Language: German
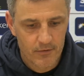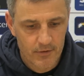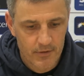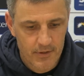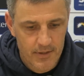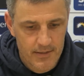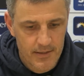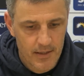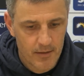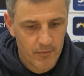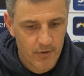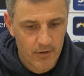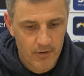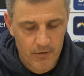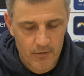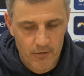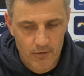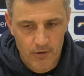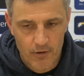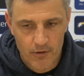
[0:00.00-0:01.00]
Und
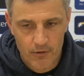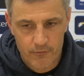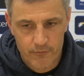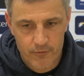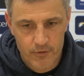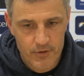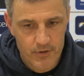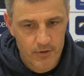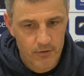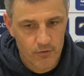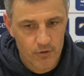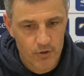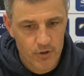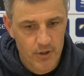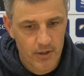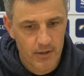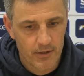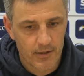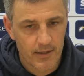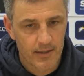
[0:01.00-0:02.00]
dasselbe erhoffen wir uns natürlich
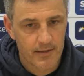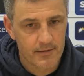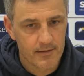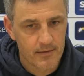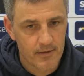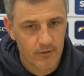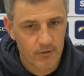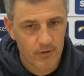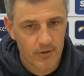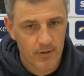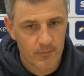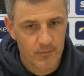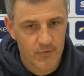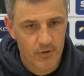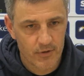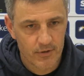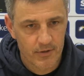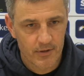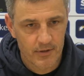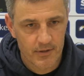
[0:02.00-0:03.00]
dann in Kaiserslautern am
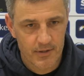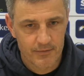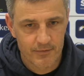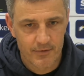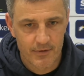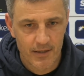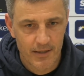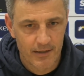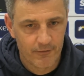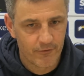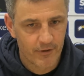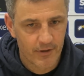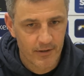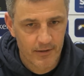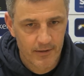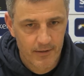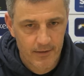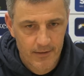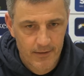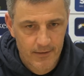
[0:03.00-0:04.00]
Sonntag, dass wir da einfach